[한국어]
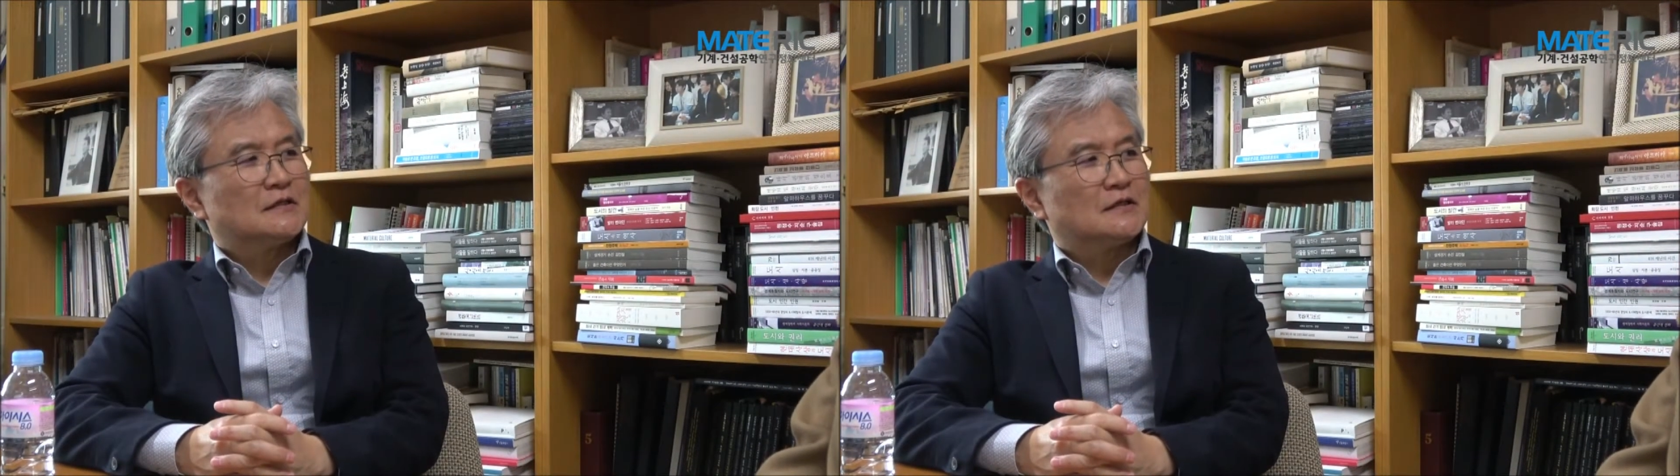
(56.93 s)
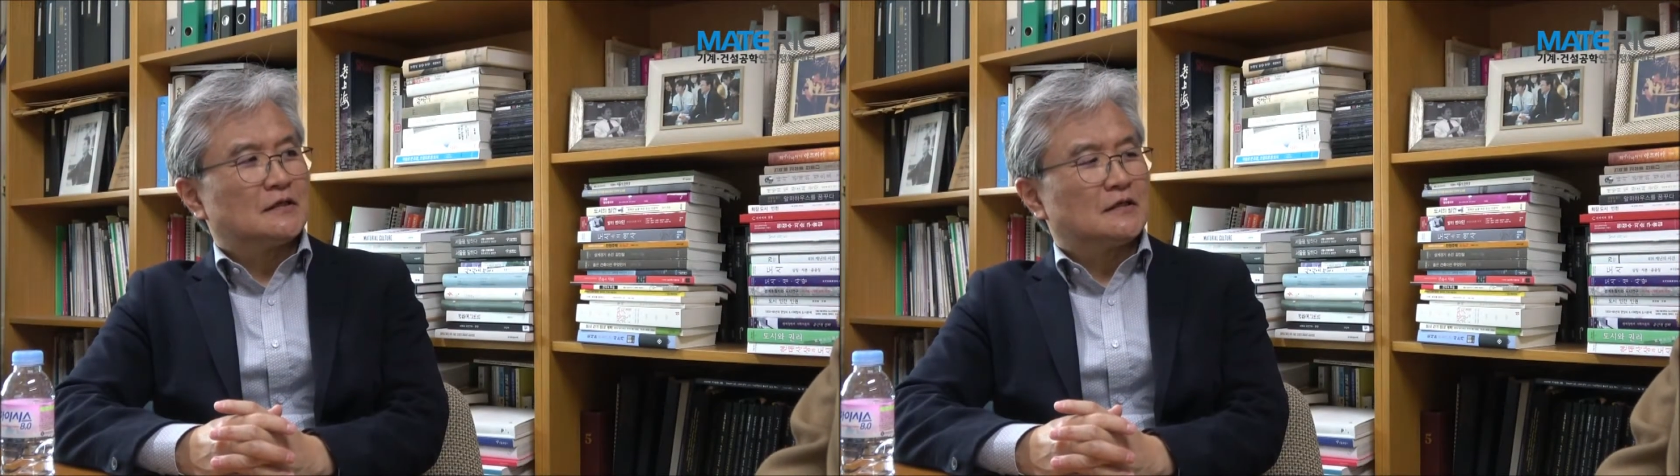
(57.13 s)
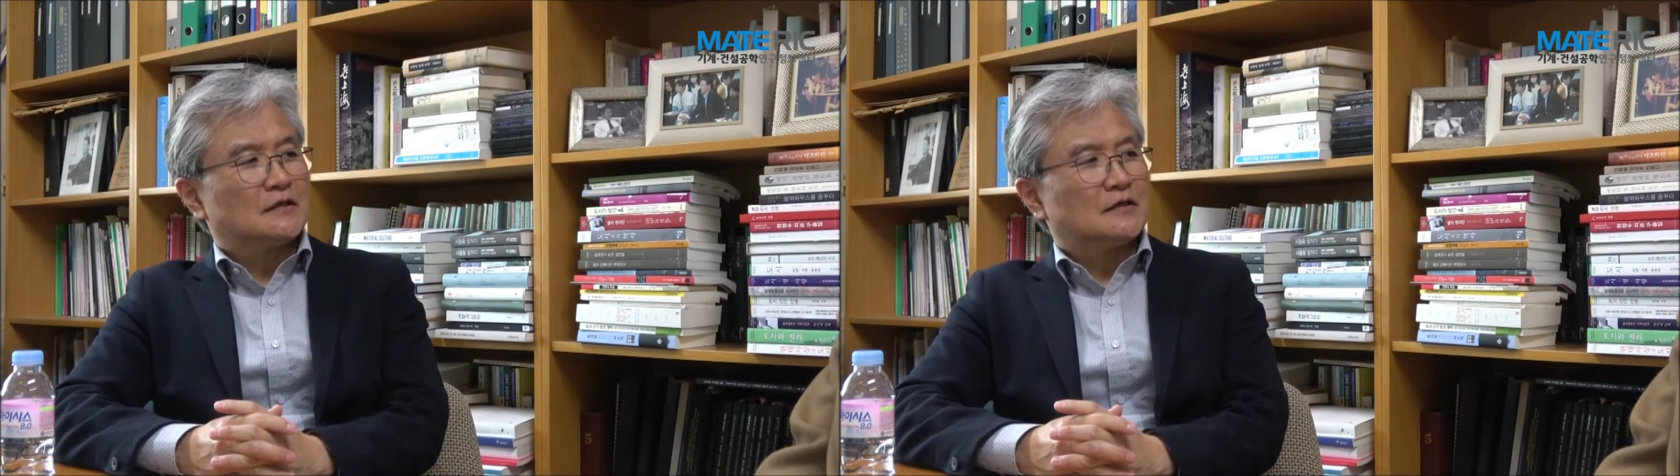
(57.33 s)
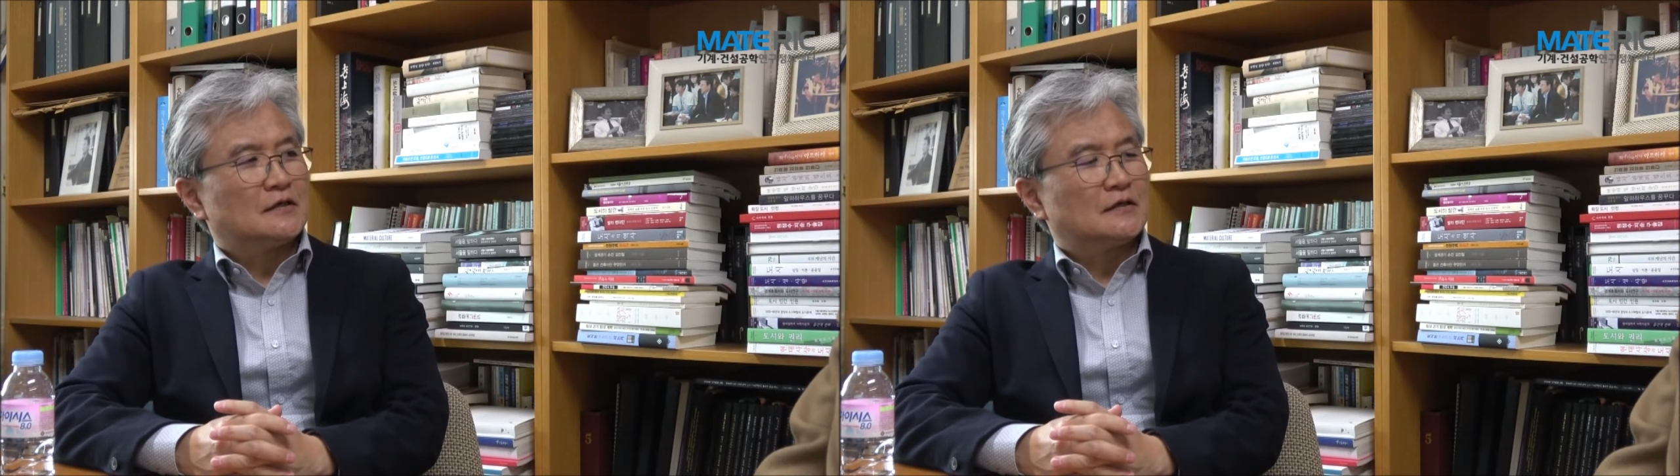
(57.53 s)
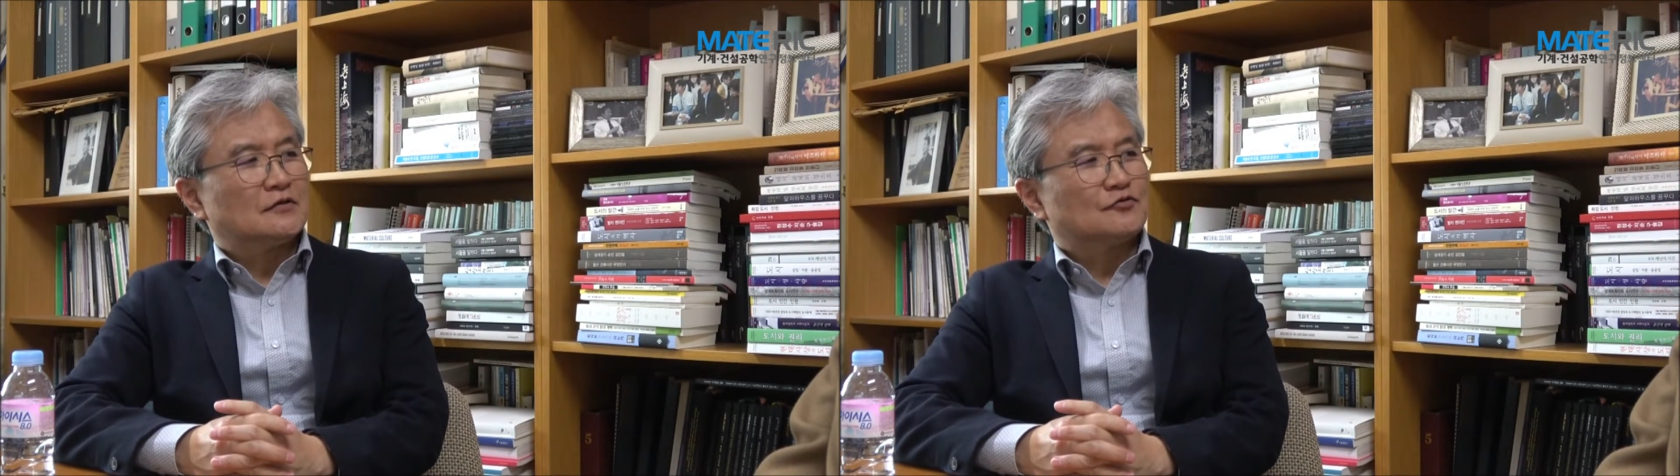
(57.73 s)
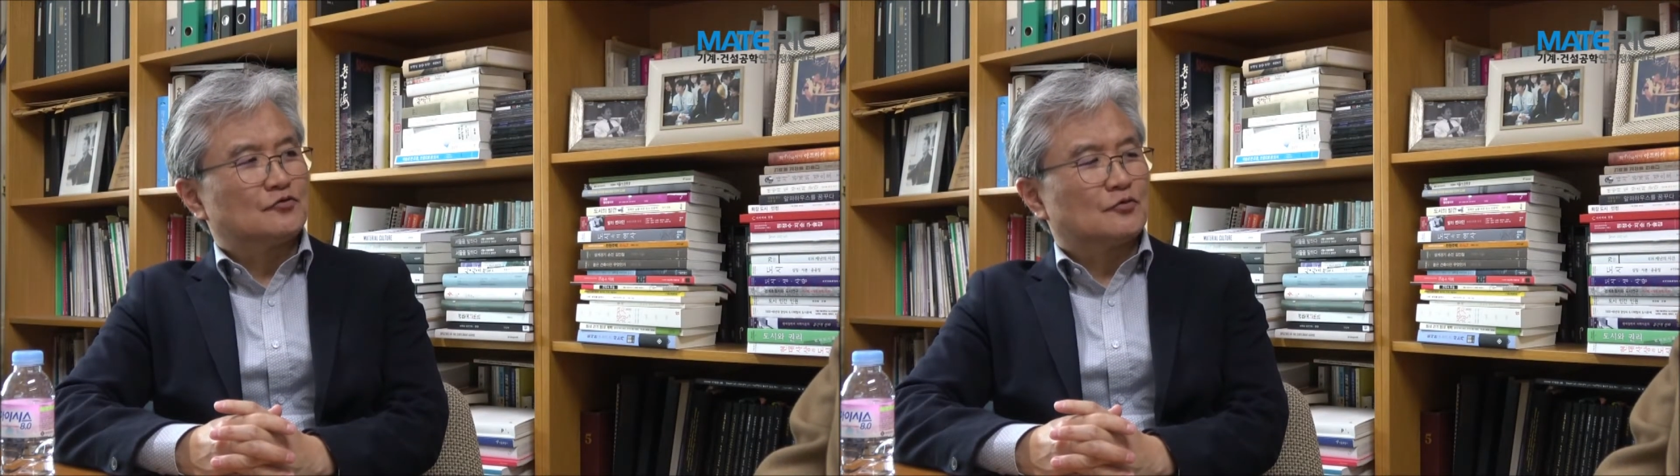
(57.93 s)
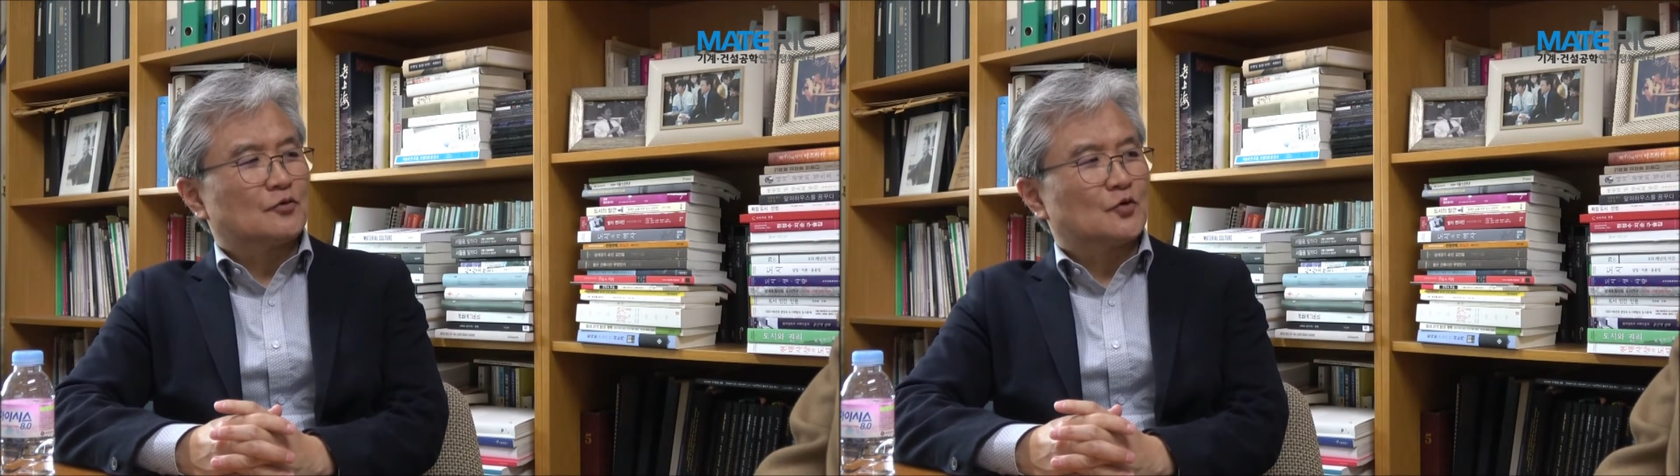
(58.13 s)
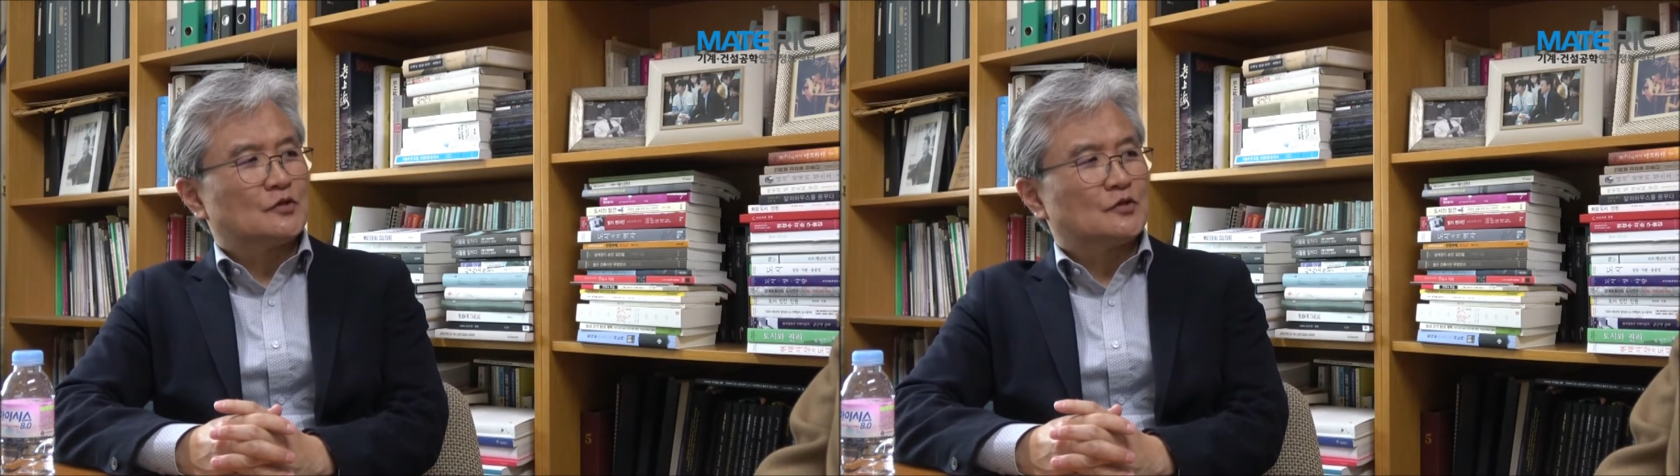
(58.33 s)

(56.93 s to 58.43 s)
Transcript: 어, 주로